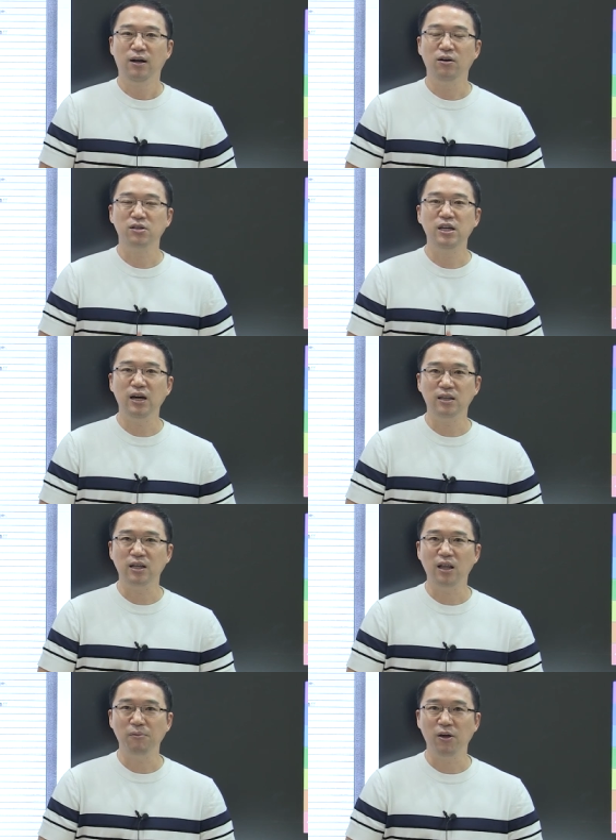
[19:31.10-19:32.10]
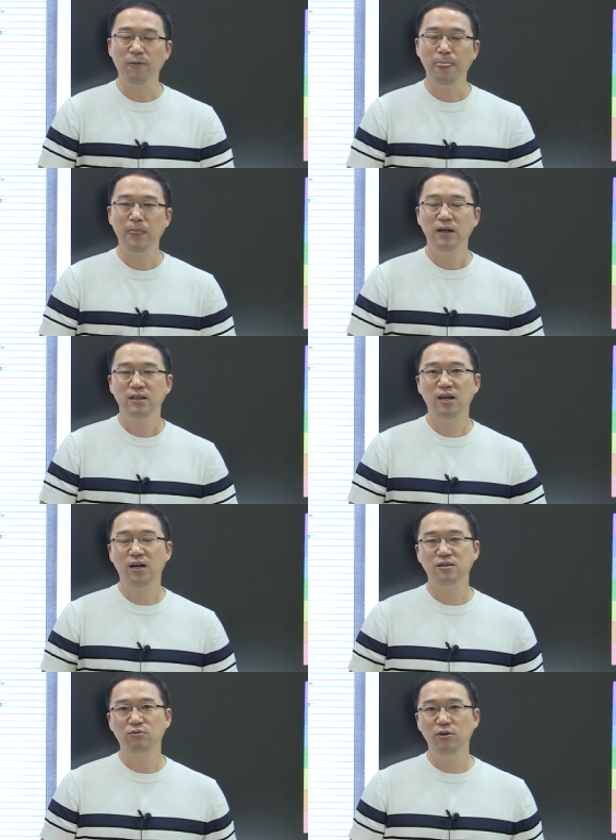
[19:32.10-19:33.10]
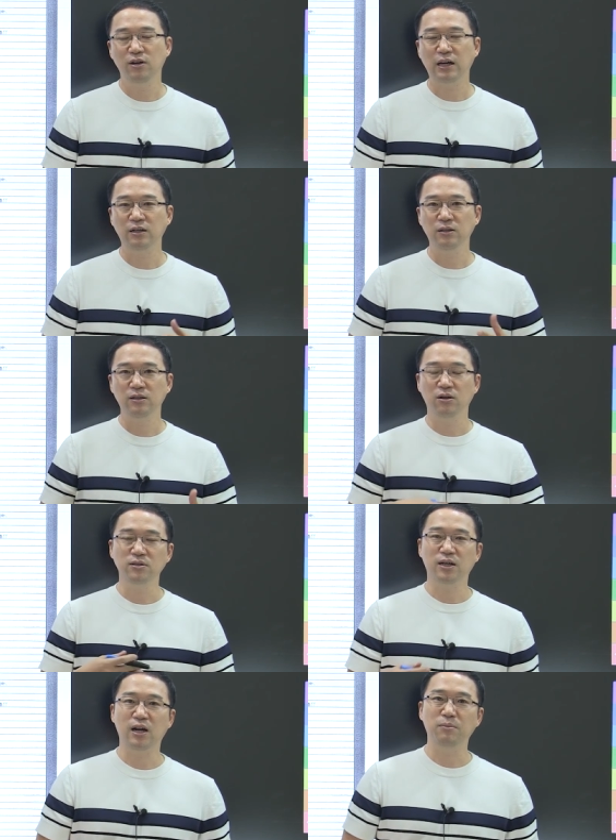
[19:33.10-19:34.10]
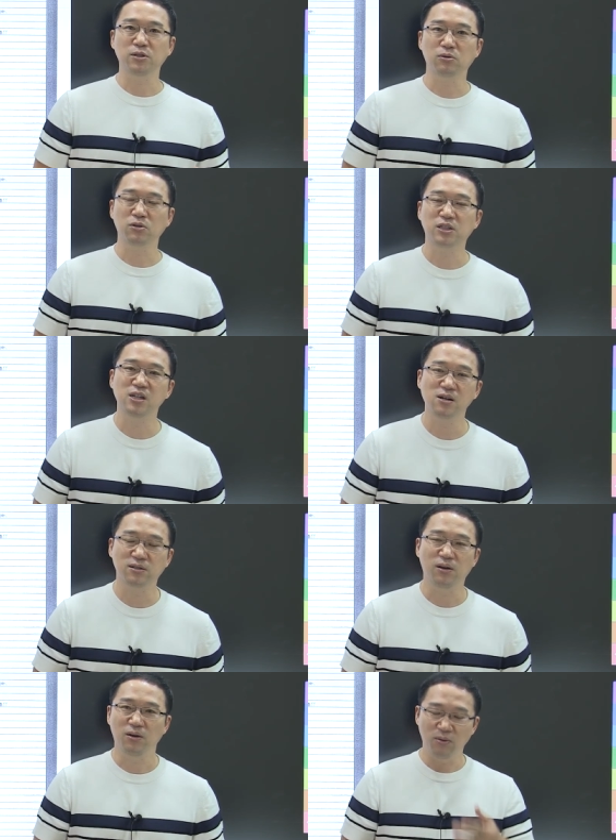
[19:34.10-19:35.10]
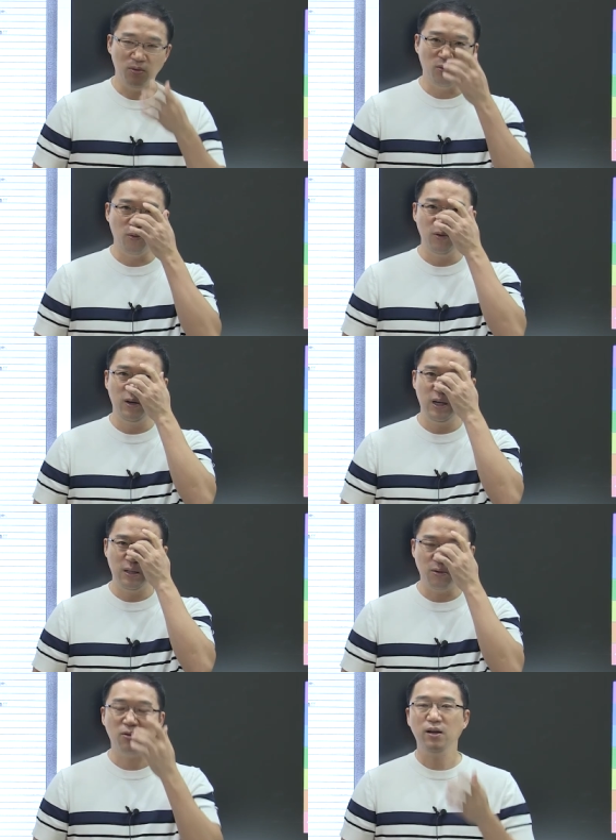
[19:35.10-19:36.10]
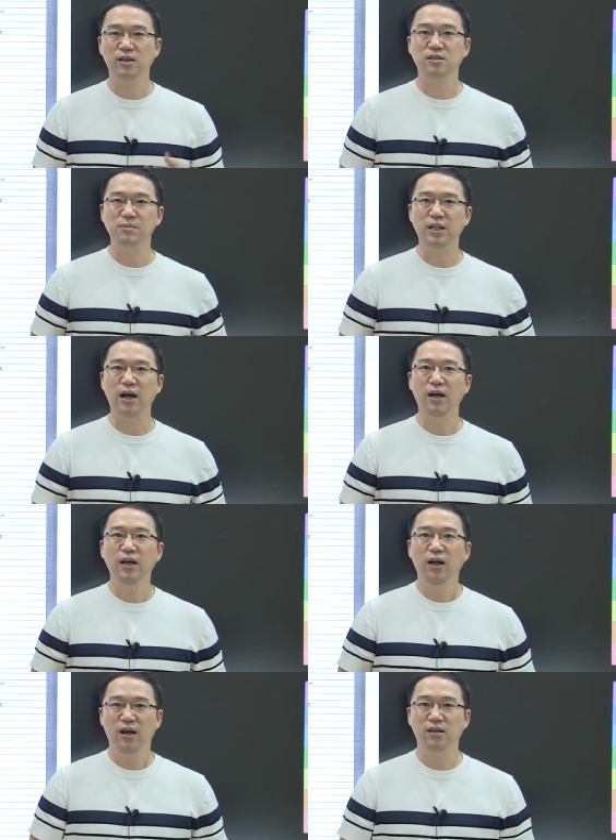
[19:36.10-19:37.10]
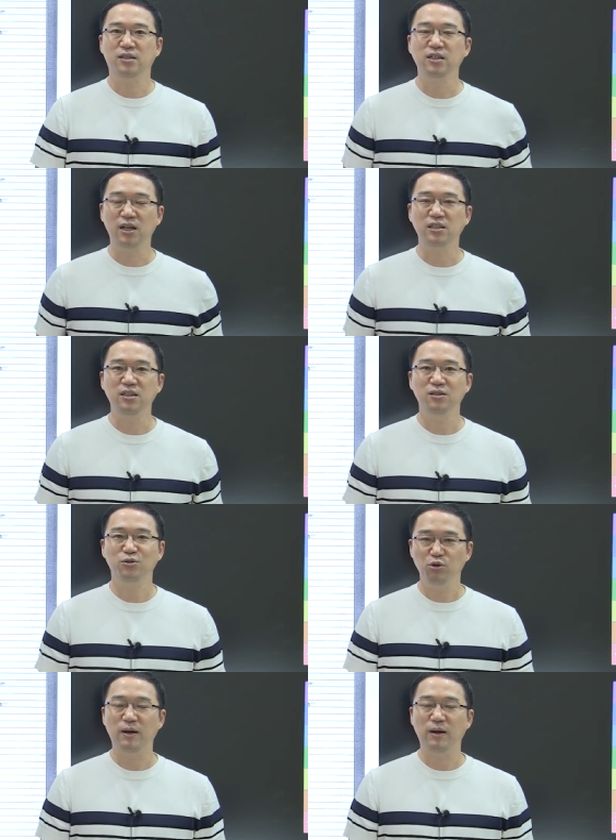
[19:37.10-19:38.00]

어, 기회가 된다면 TRS 훈련하는 영상을 한 번 정도 찍어서 올리도록 하겠습니다. 어, 지금까지 수고